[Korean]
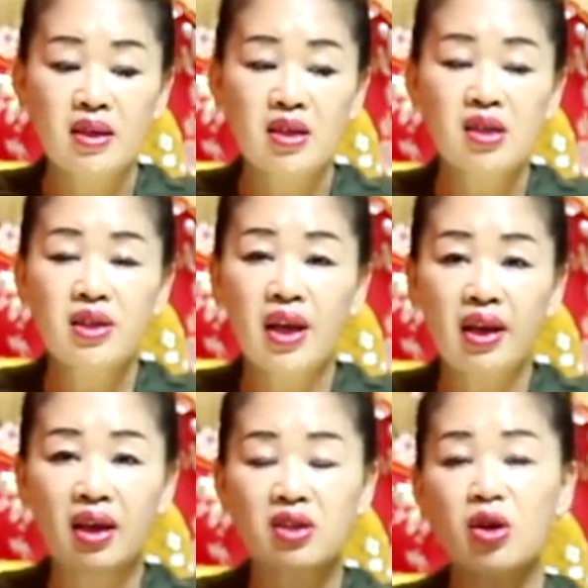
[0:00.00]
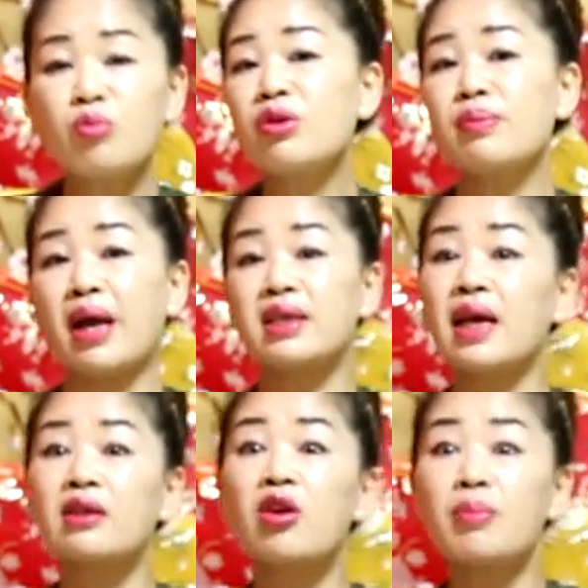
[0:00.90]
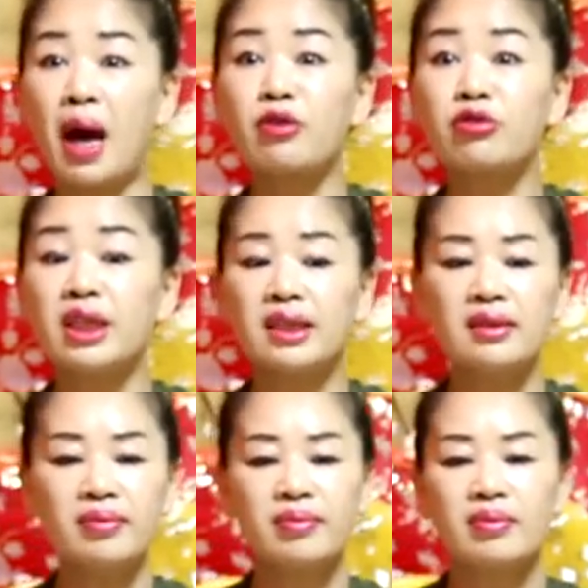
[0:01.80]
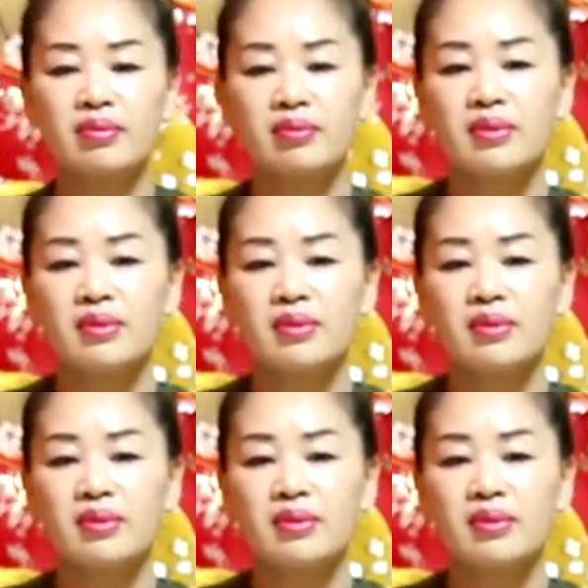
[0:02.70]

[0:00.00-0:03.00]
그럴 때 성분이 많이 나는 걸 봤고요. 네.